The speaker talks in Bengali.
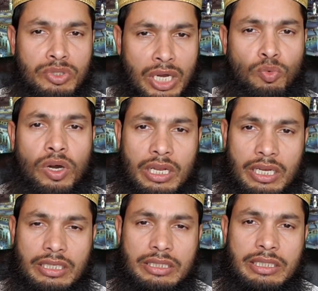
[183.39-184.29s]
মোনাউয়ারা
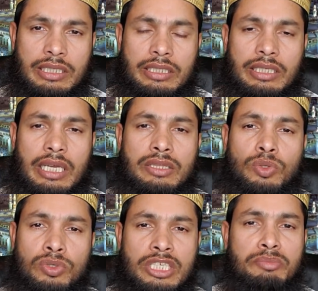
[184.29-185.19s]
এই
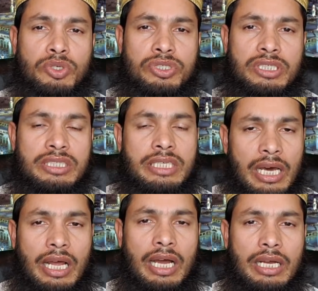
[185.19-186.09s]
দুটি মসজিদ
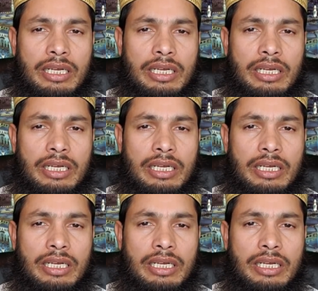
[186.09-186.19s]
ছাড়া